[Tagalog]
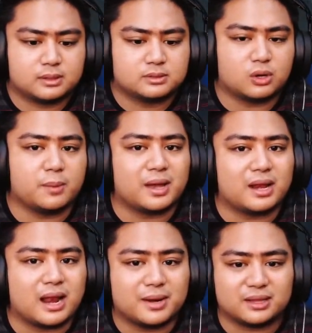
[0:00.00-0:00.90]
So okay,
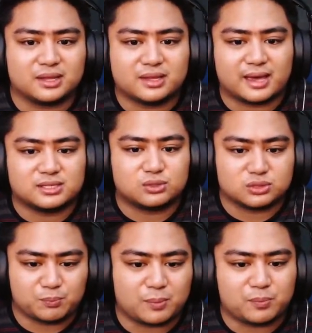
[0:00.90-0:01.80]
malalaman natin guys kung
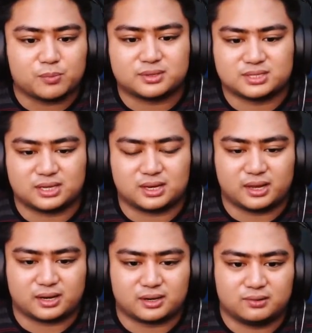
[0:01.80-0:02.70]
saan ba pumunta si
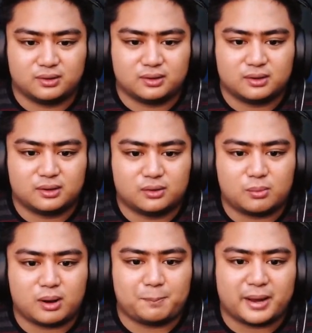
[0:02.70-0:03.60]
Claire noong
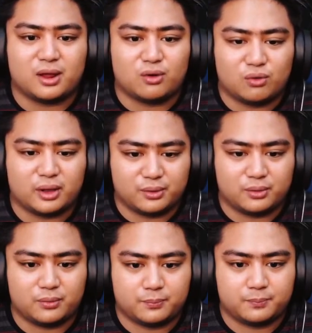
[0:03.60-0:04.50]
mga panahong
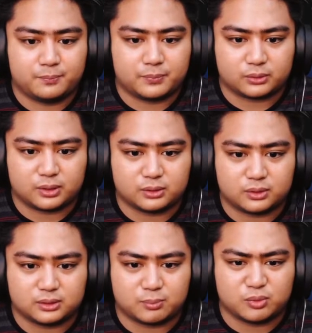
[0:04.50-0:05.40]
ano. Ito na, ito
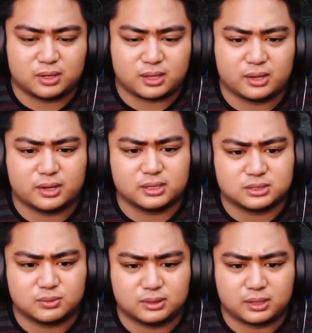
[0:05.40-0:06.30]
na. Takbo lang tayo guys
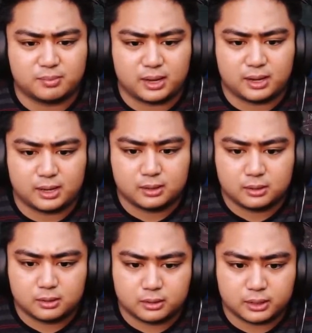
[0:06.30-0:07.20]
kasi wala tayong bala.
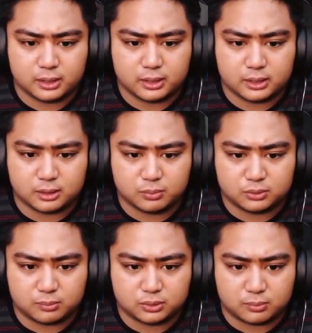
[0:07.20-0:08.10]
Yan na, yan na. Takbo,
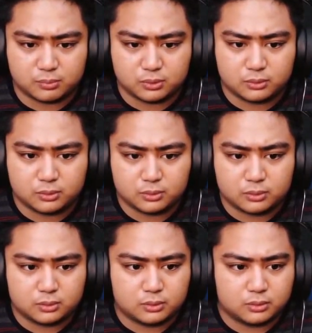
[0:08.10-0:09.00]
takbo, takbo.
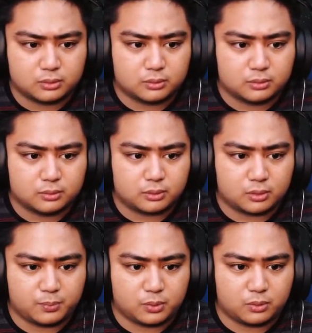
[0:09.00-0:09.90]
Ako
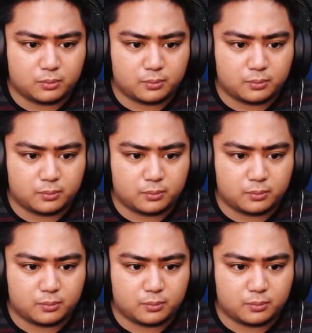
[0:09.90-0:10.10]
po.